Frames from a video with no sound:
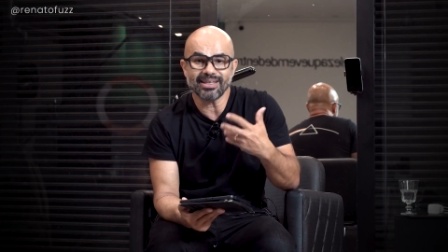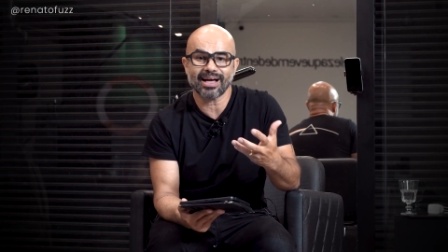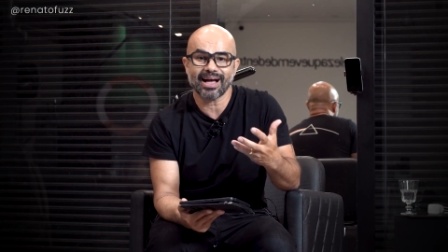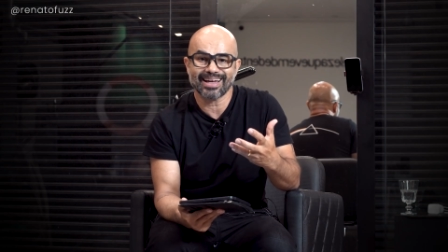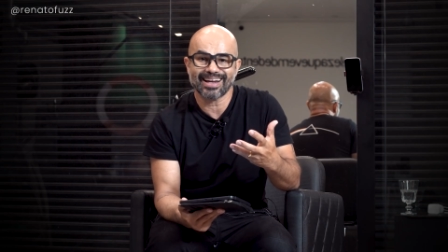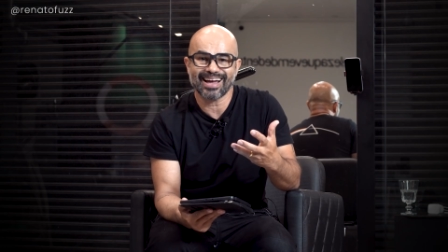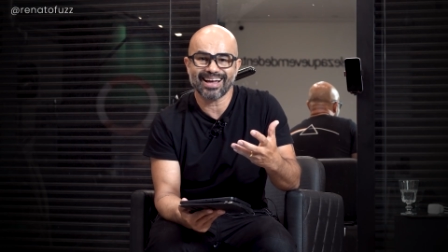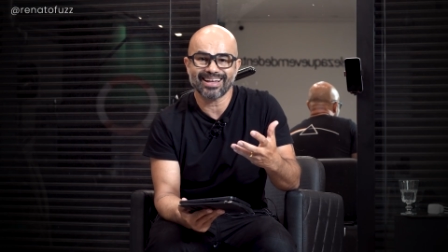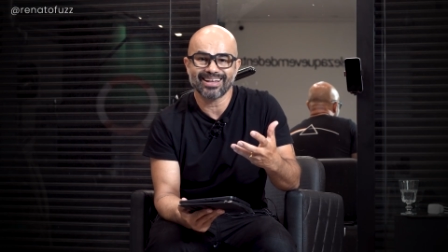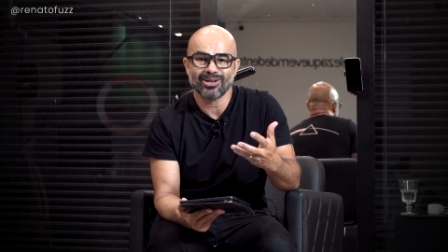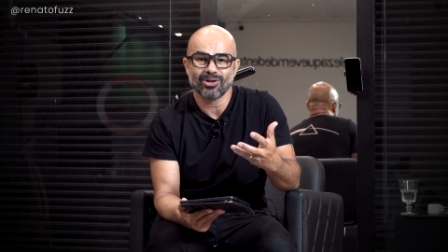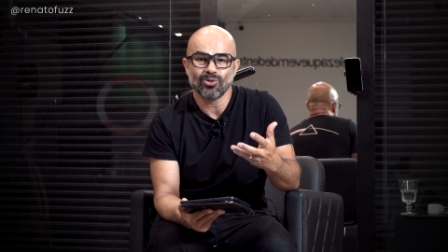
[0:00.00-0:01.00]

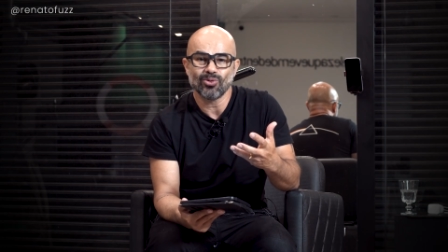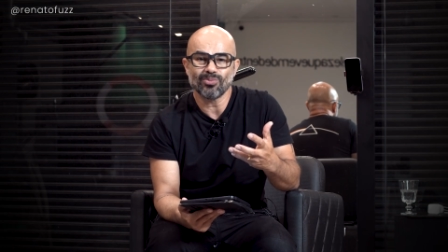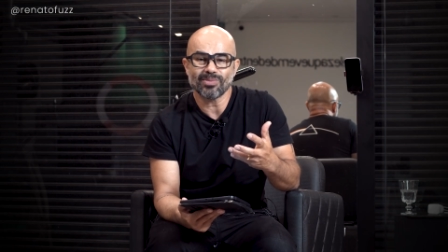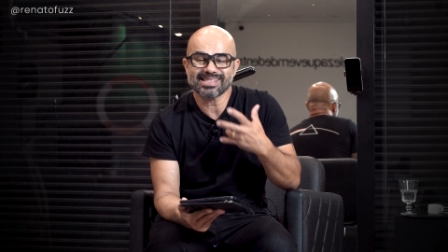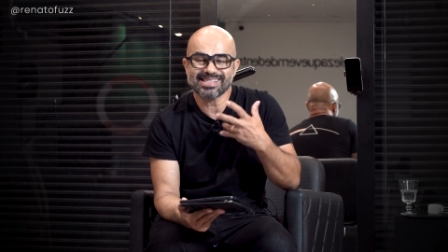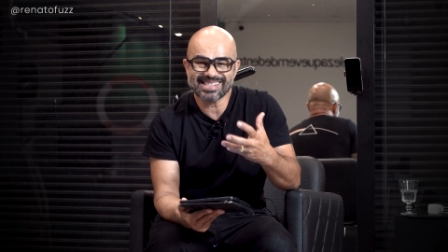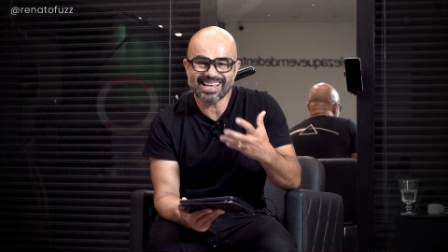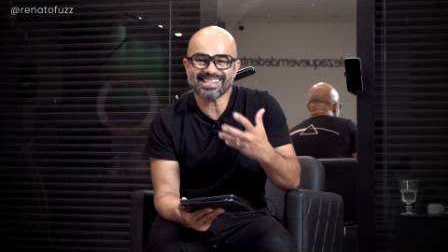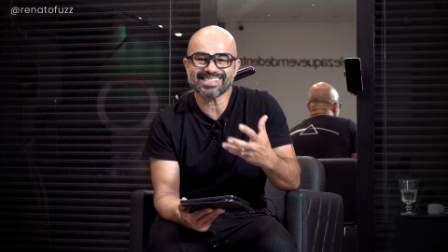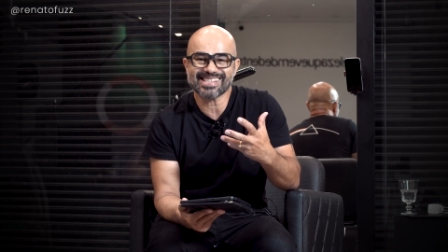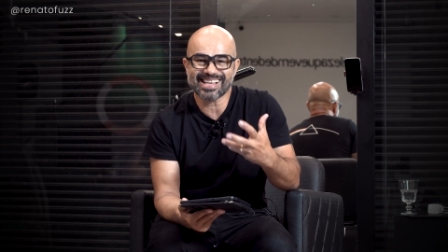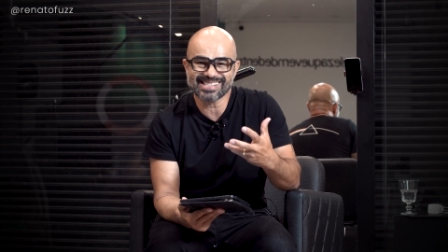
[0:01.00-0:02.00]
encarar uma
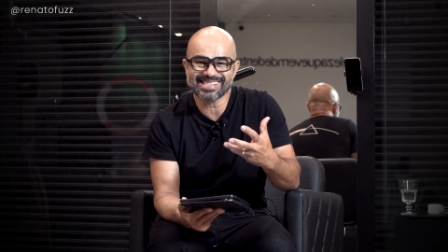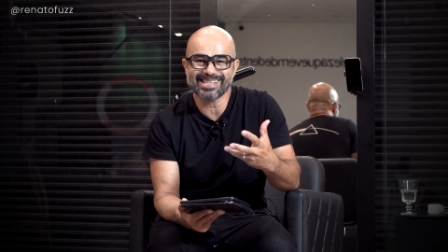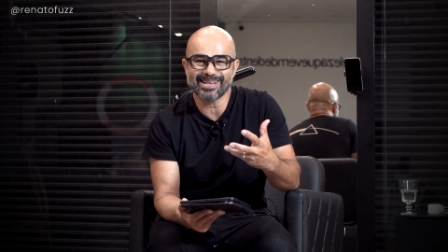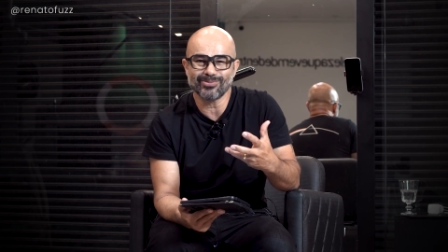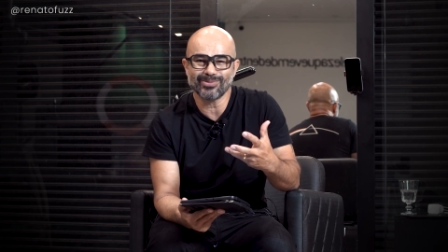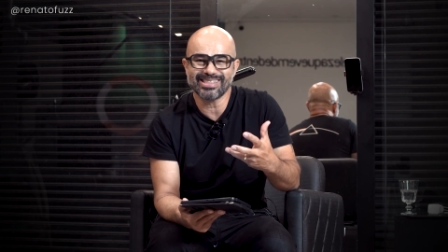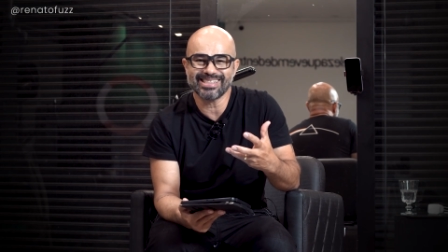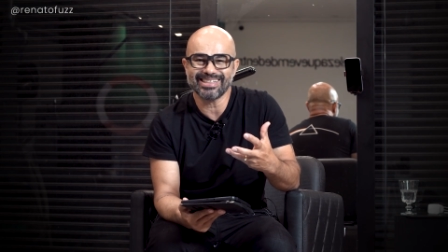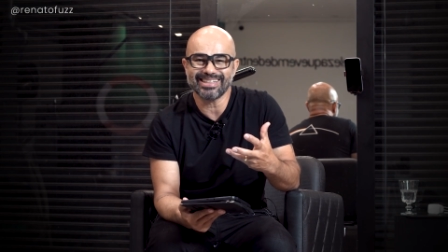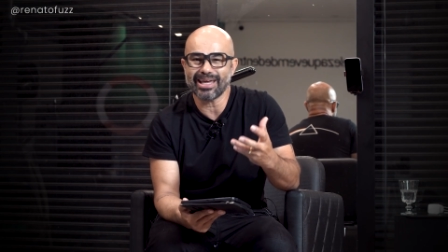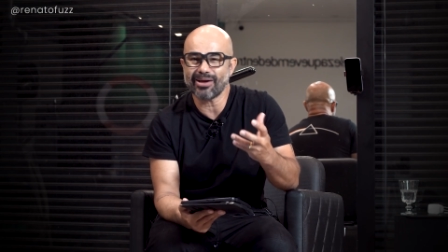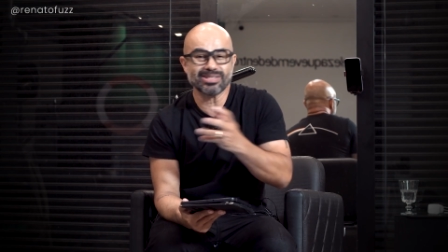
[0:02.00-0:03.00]
sensação
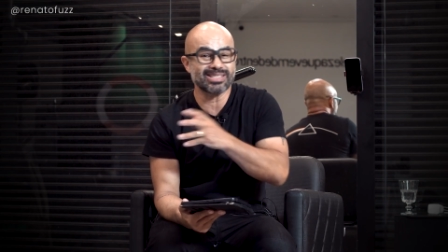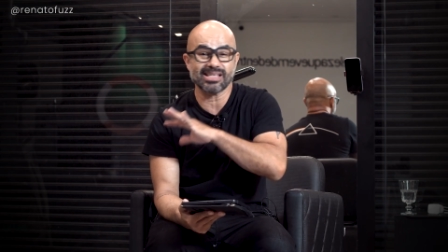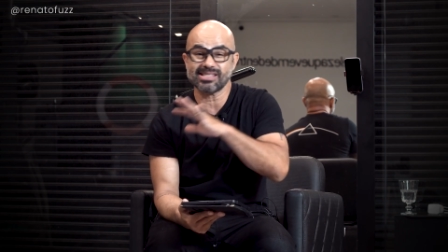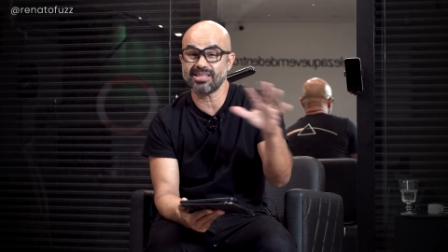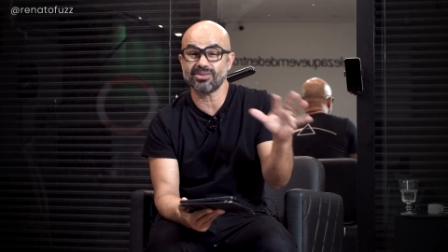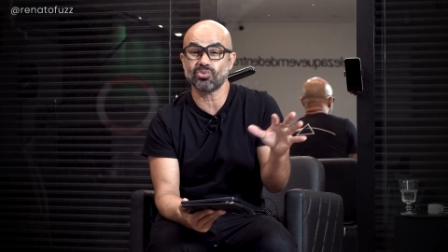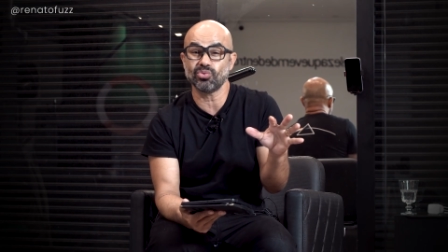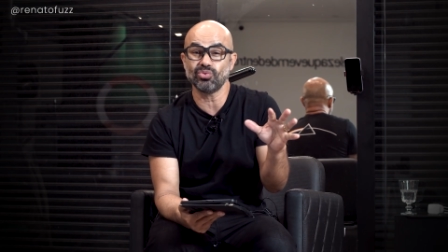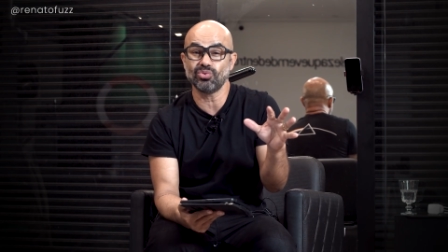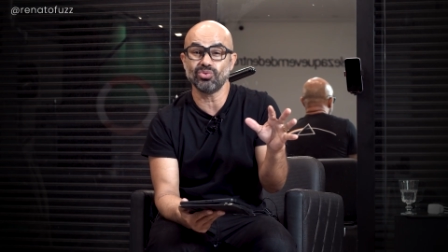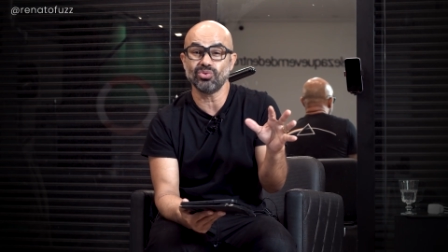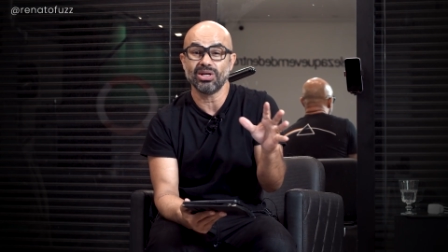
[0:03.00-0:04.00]
de eu esqueci
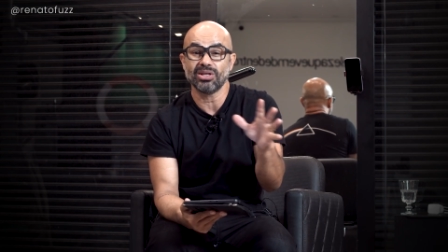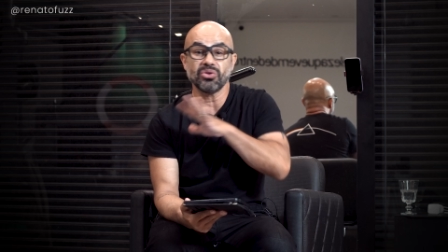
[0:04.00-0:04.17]
tudo,